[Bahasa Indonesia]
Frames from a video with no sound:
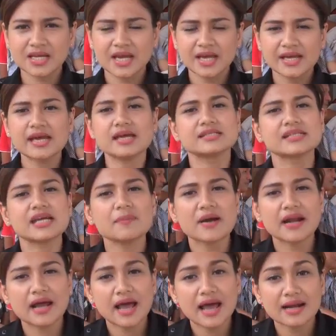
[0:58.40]
Ya, jika
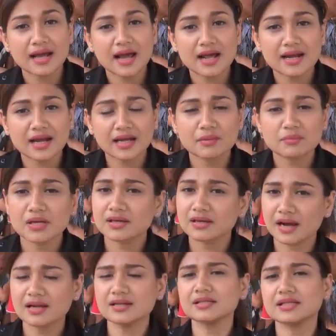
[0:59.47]
para anak-anak
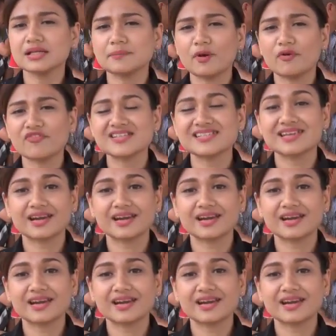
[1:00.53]
imigran di Provinsi